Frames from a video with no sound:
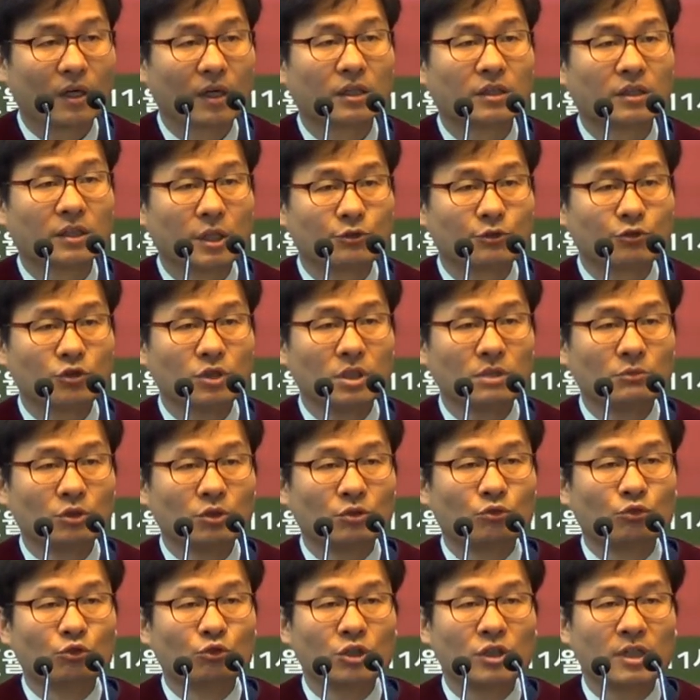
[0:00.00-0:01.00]
예수님은
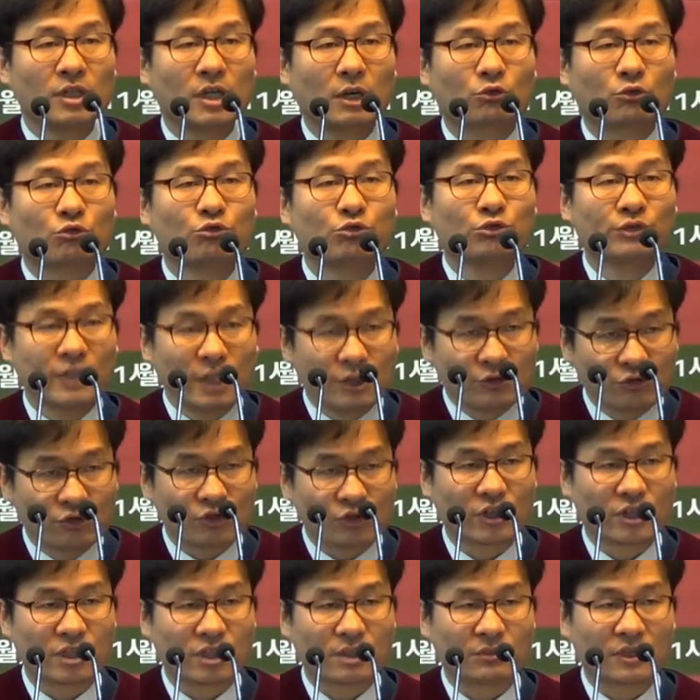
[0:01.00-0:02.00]
우리의 구세주인
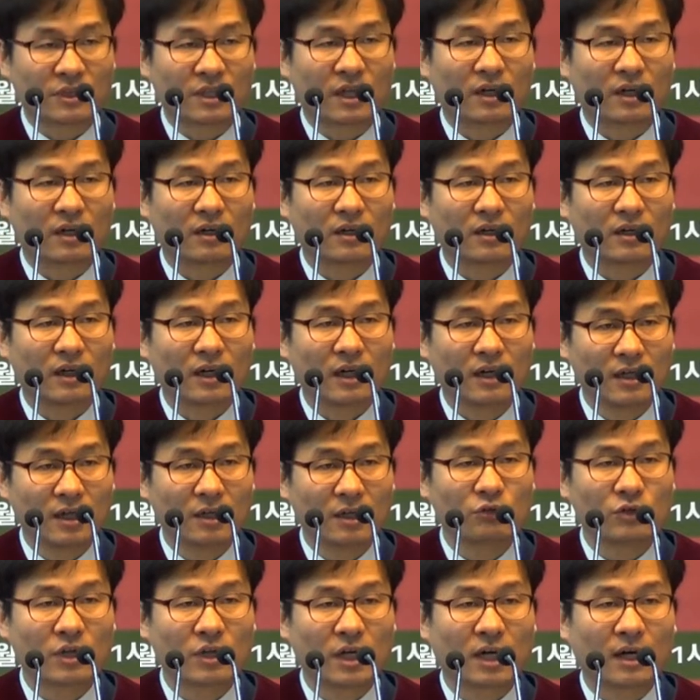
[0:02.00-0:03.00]
것입니다.
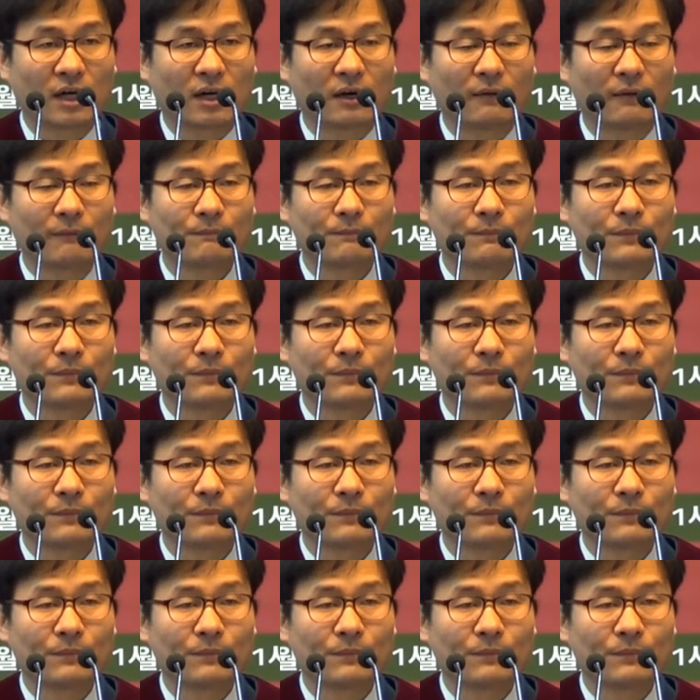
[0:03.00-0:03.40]
할렐루야.